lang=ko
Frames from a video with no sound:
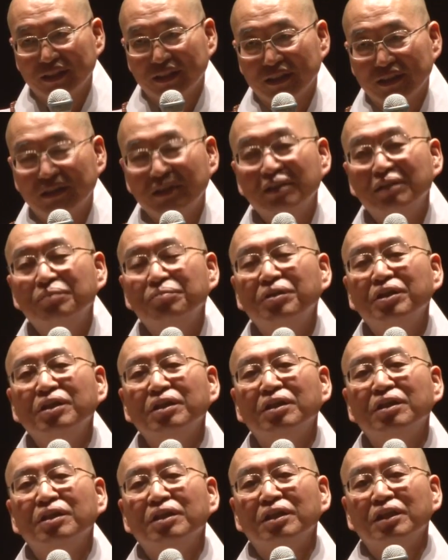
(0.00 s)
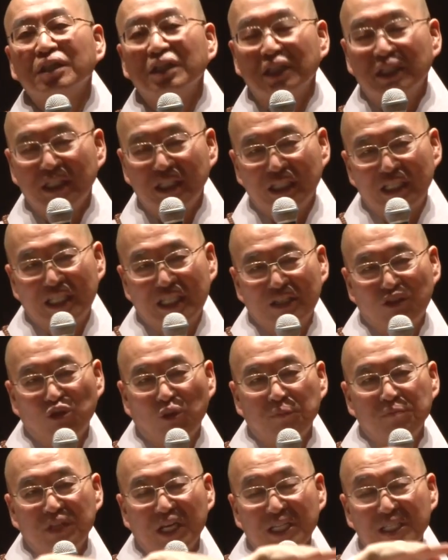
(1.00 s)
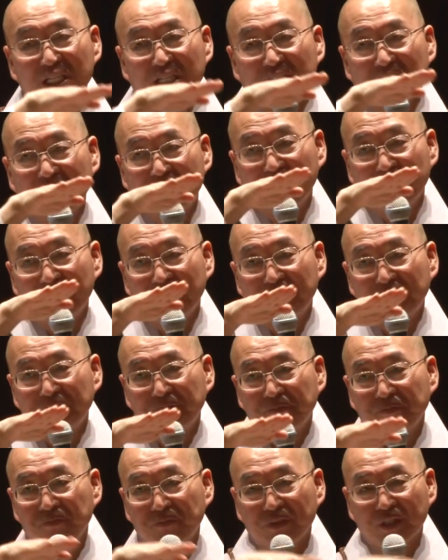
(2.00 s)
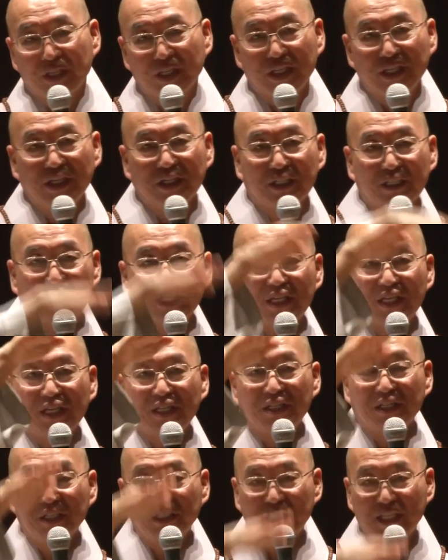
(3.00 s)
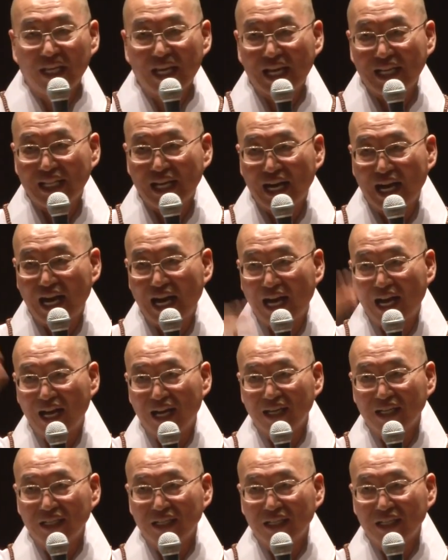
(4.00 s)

잘 그러면 알겠습니다. 이 높낮이가 어때요? 이렇게 널뛰게 하다가